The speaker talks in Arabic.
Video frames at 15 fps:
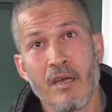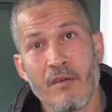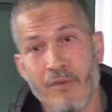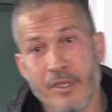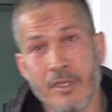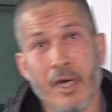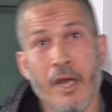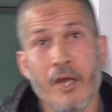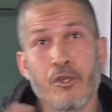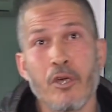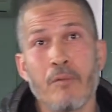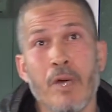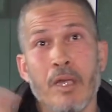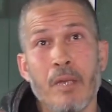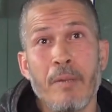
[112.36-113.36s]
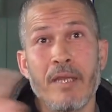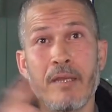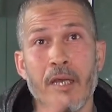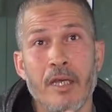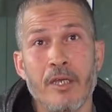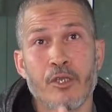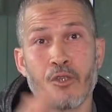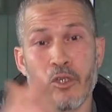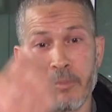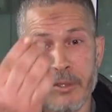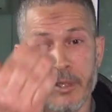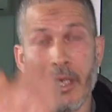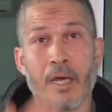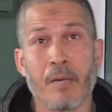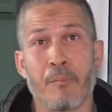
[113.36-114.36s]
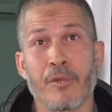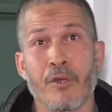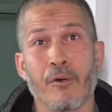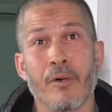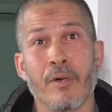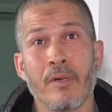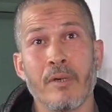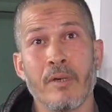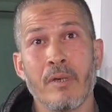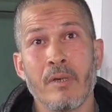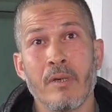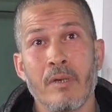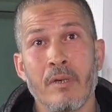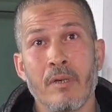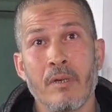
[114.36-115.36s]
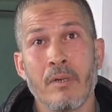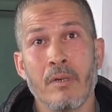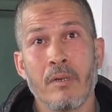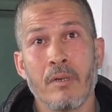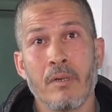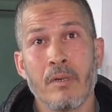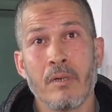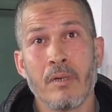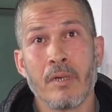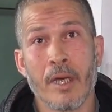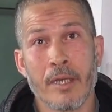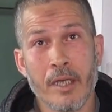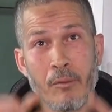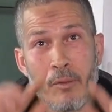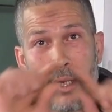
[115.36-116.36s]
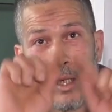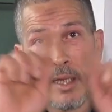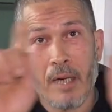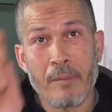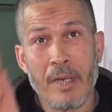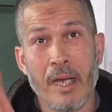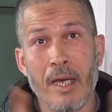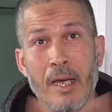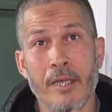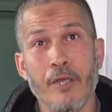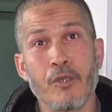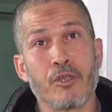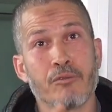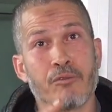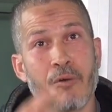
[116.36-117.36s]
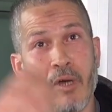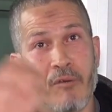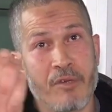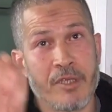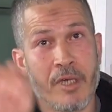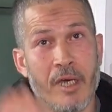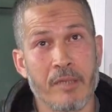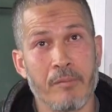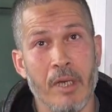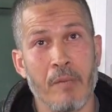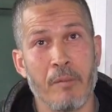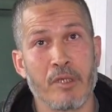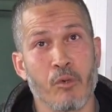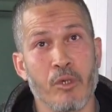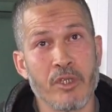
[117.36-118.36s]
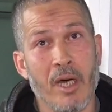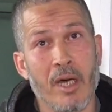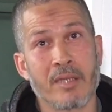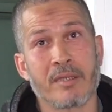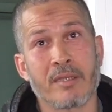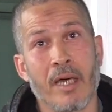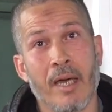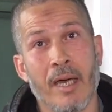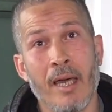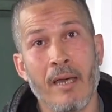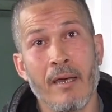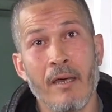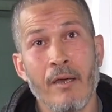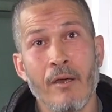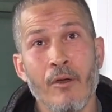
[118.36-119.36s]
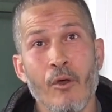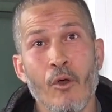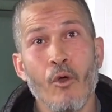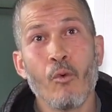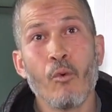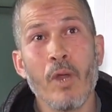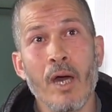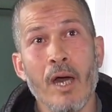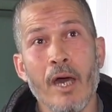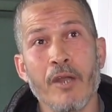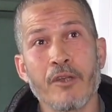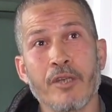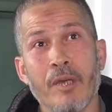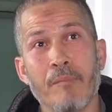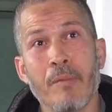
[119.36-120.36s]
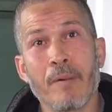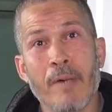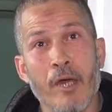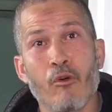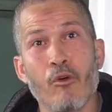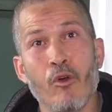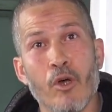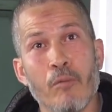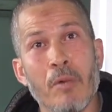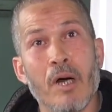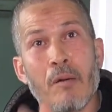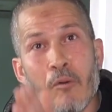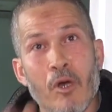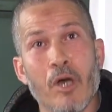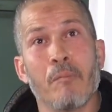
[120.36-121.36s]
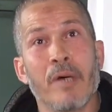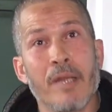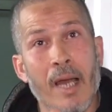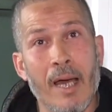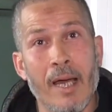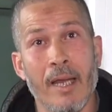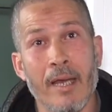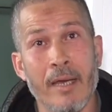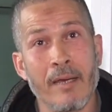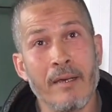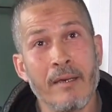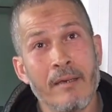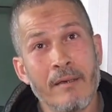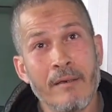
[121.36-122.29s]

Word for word: فاش خرجوا من هاد البيت ديال الجوج باش غيهبطوه يعطيونا هاد الكاميرا هادي نشوفوها فاش خرج من البيت واش خرج صحيح ولا خرج كما كيقولوا هما مغمض عليه